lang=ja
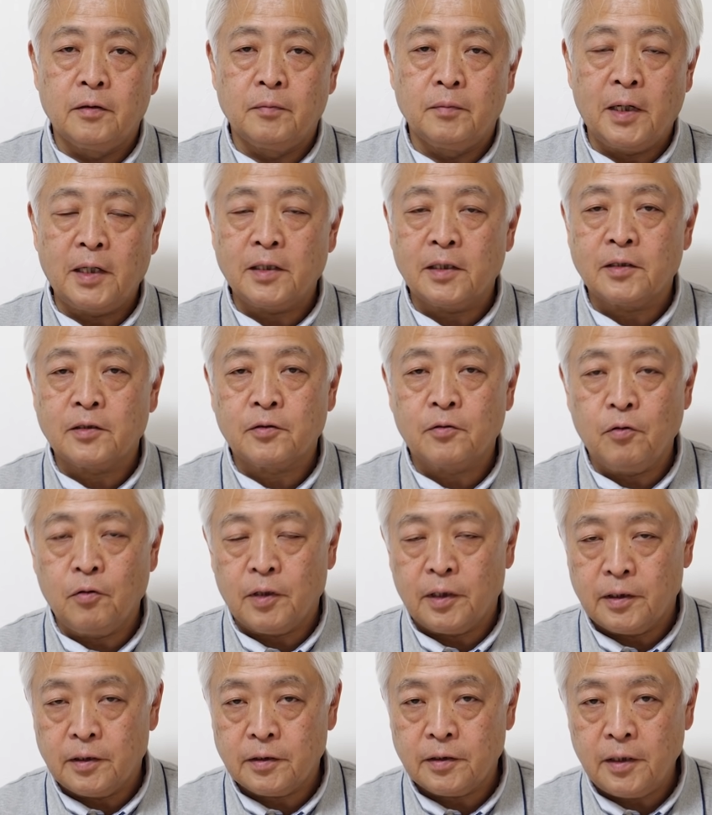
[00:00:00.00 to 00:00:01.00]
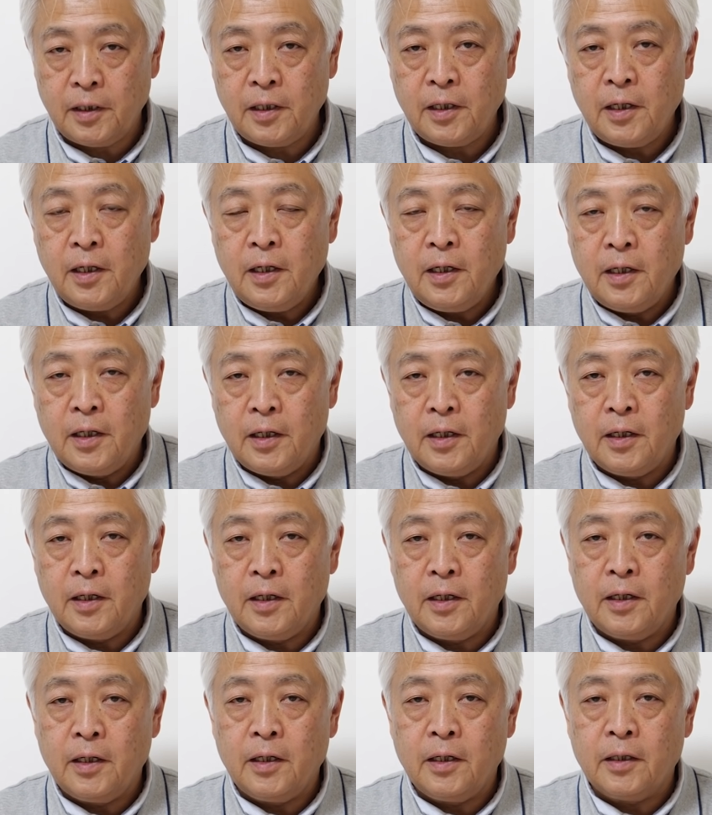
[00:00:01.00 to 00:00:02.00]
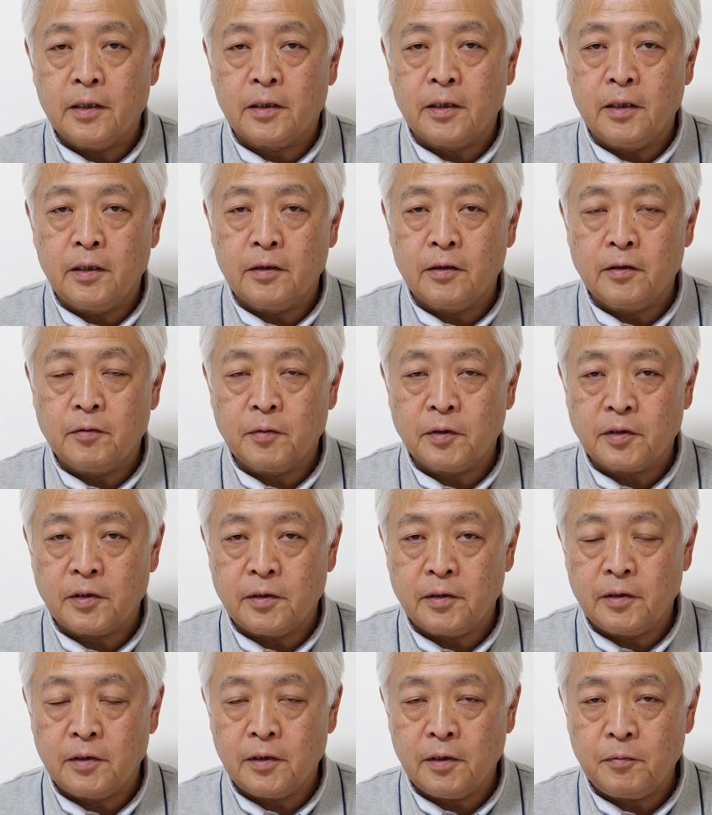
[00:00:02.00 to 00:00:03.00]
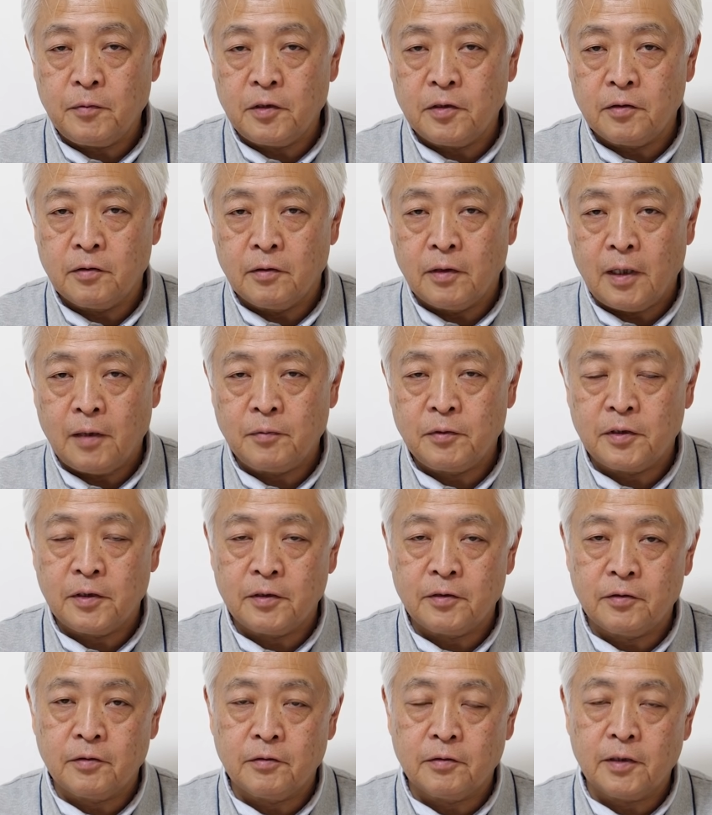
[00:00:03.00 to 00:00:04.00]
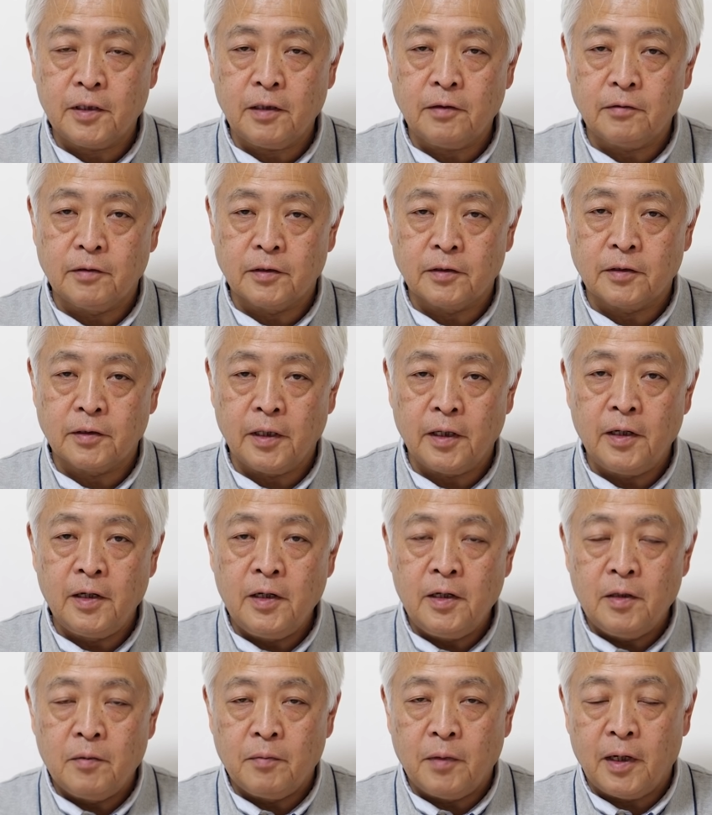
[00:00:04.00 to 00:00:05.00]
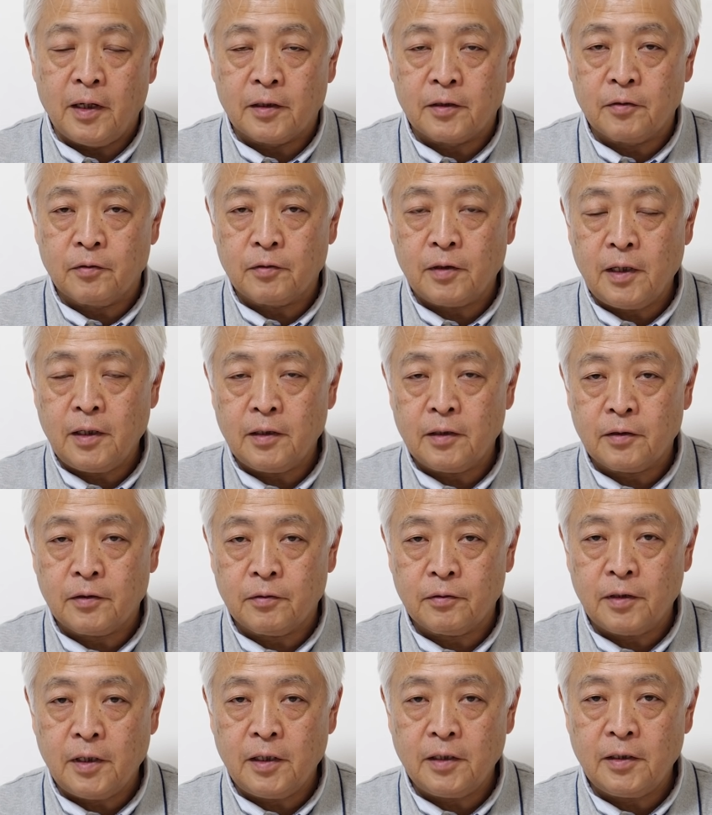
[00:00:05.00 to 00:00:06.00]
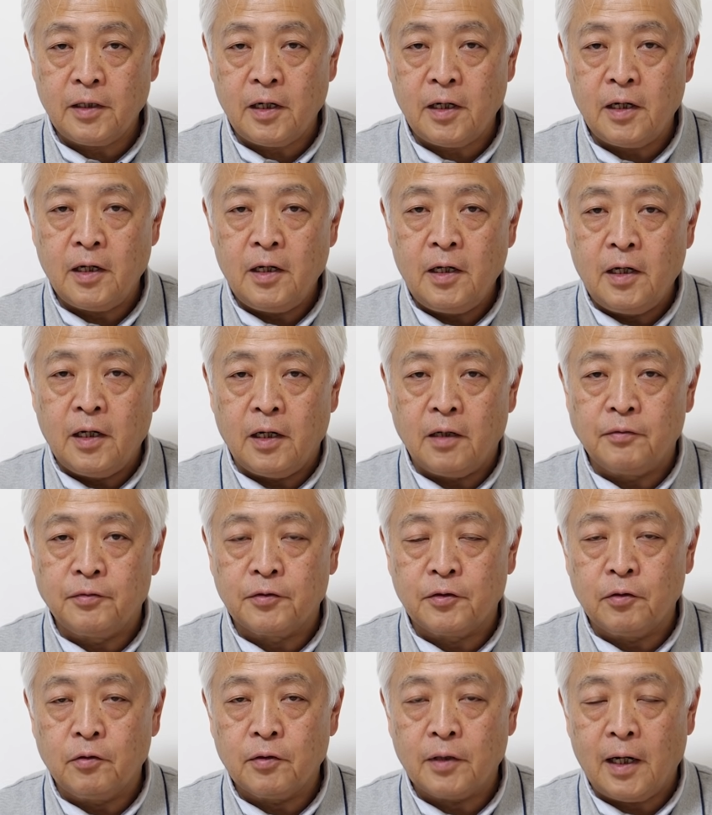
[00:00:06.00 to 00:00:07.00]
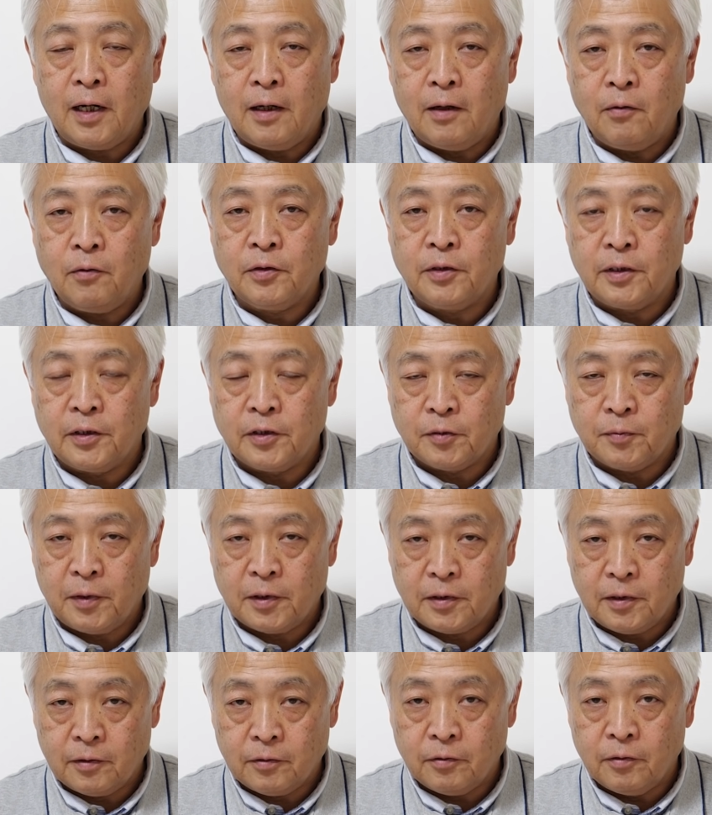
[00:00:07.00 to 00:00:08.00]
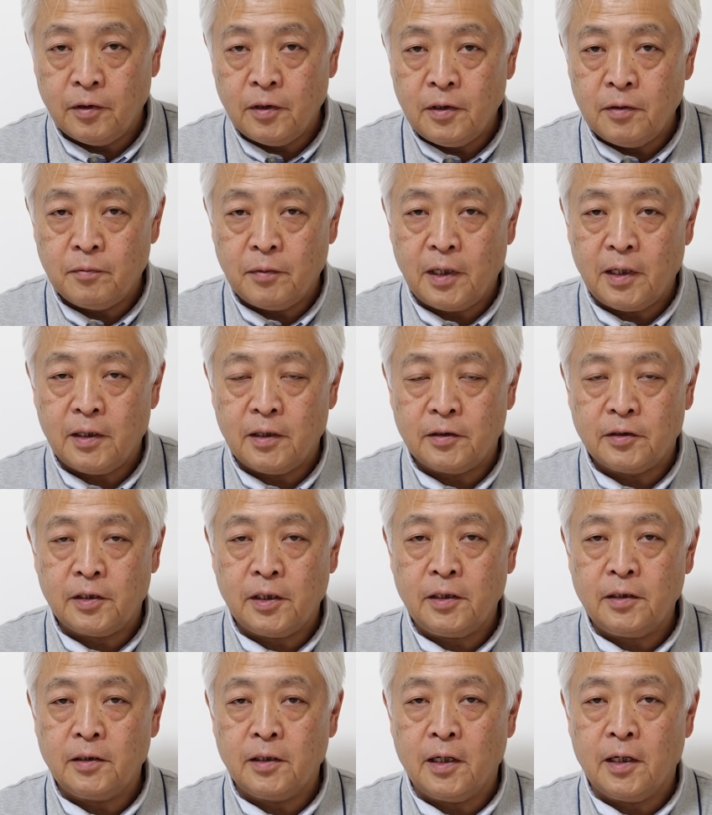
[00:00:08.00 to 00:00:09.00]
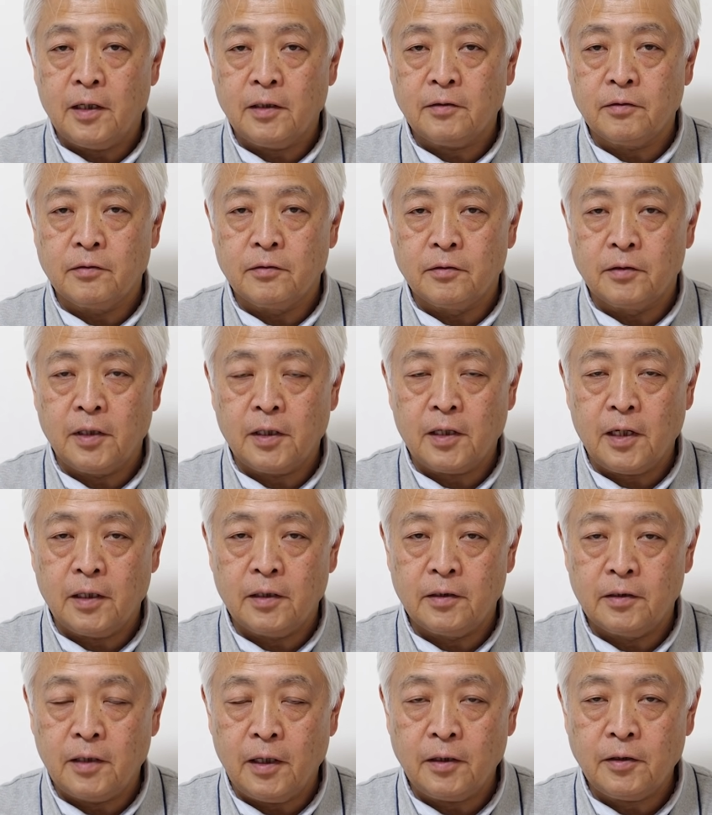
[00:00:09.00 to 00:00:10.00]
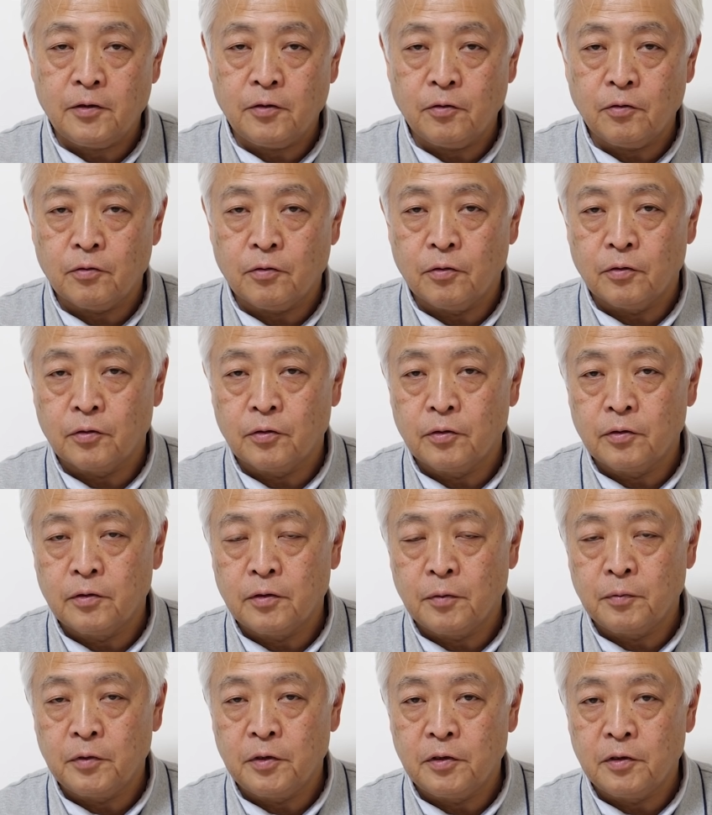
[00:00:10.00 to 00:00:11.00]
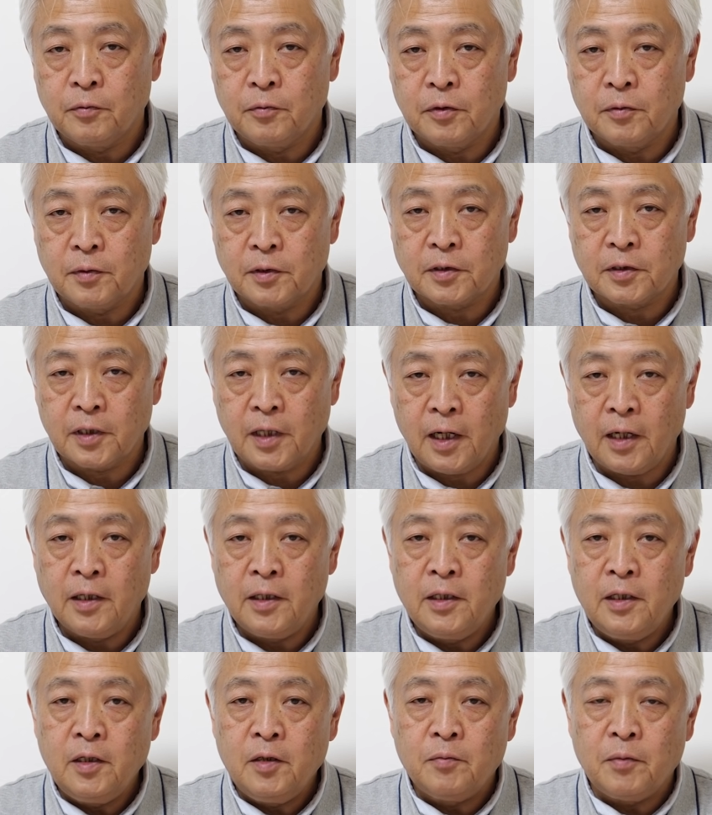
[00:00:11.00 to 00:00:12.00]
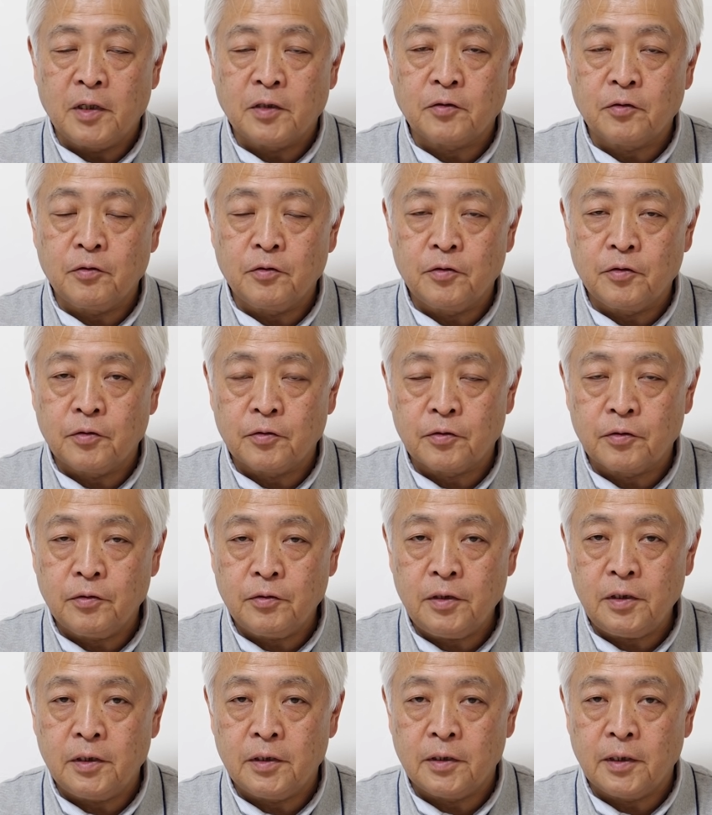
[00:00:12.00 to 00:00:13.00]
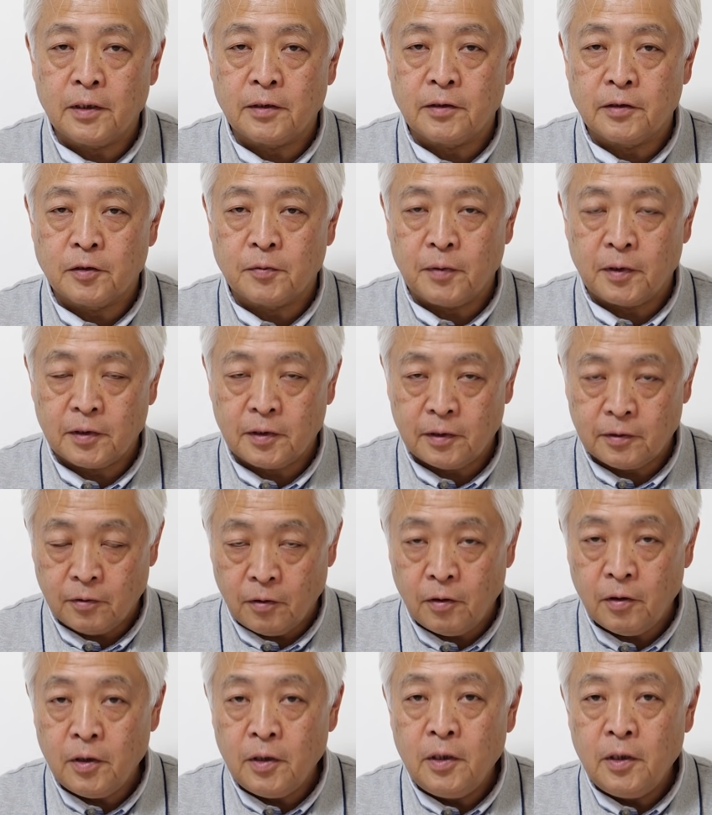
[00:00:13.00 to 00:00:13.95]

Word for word: マイナス効果ですね、景気にまさに冷や水を浴びせ続けるですね、巨大な不況が起きてしまったと。チャイナ発世界大恐慌と言ってもいいと思いますが、そういう状況になってしまったと。